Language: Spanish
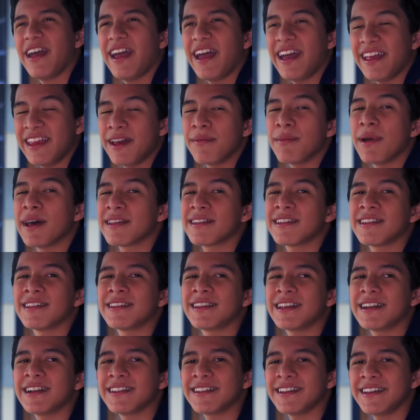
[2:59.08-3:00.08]
Ella me hace
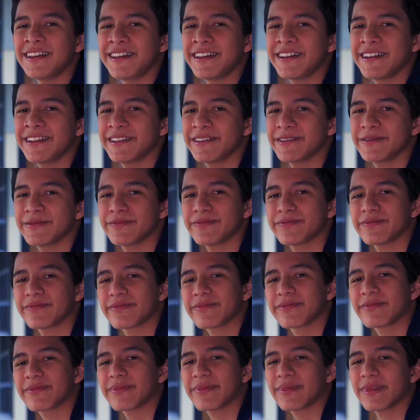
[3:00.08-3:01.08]
sentir así.
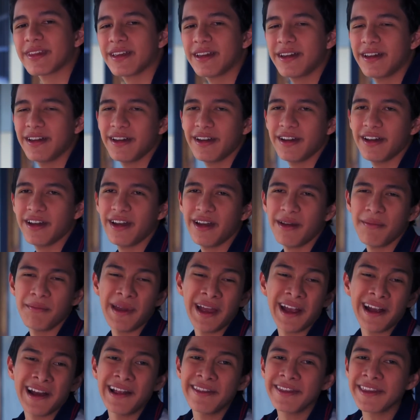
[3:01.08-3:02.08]

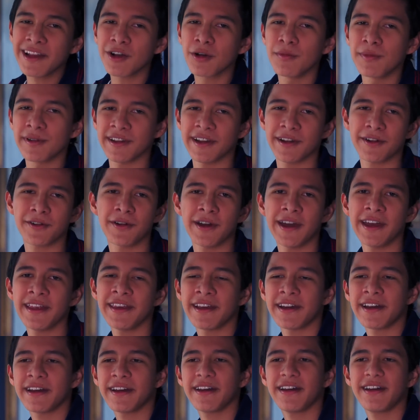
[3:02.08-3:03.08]
Me encanta conversar con
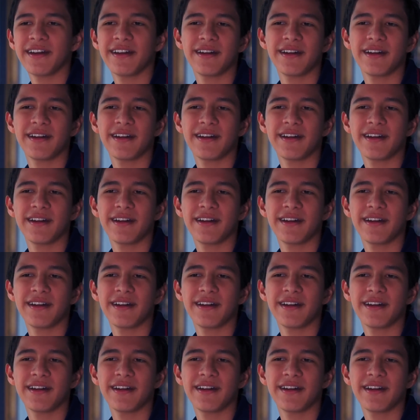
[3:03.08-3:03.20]
ella.